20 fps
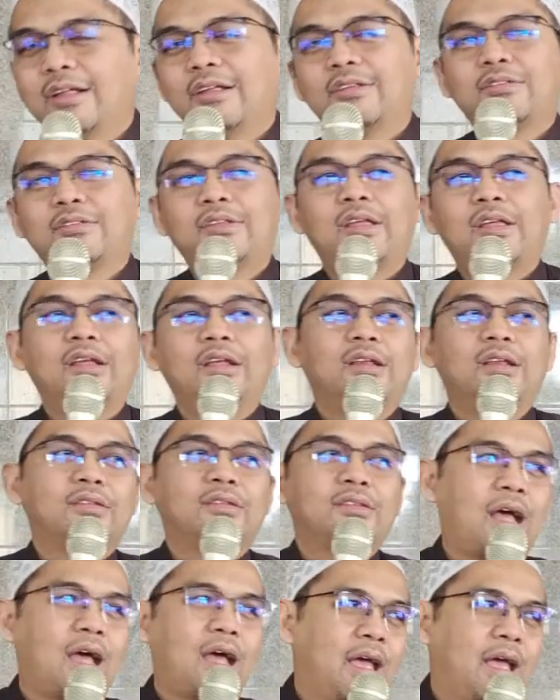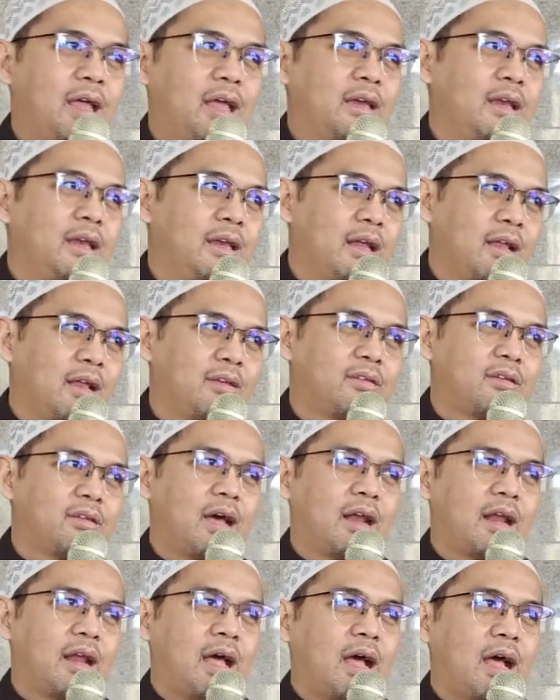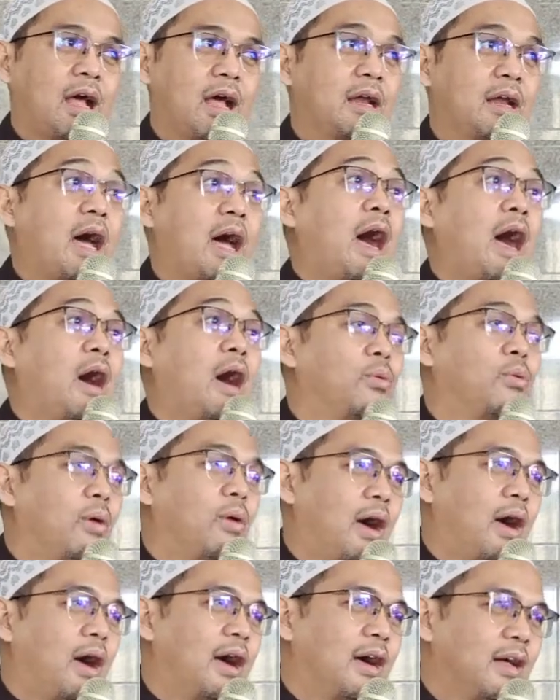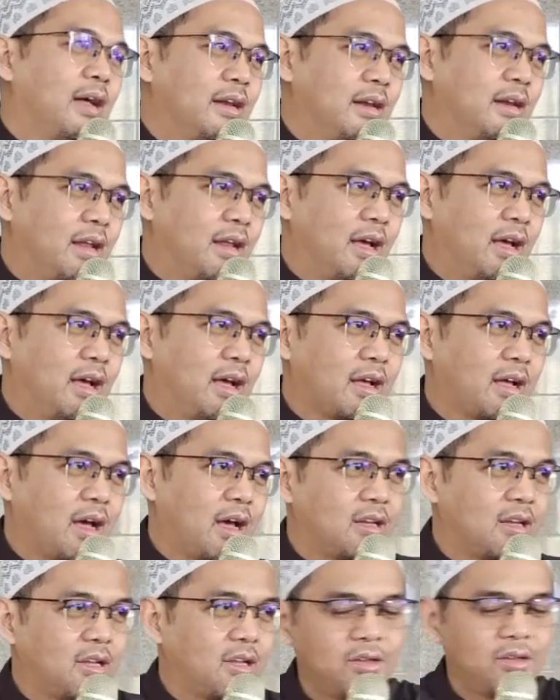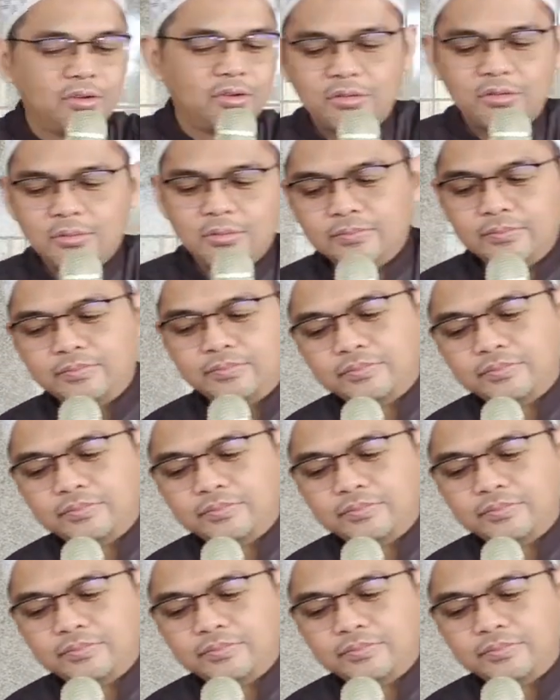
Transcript: sing saya dina cara dakwah nah harus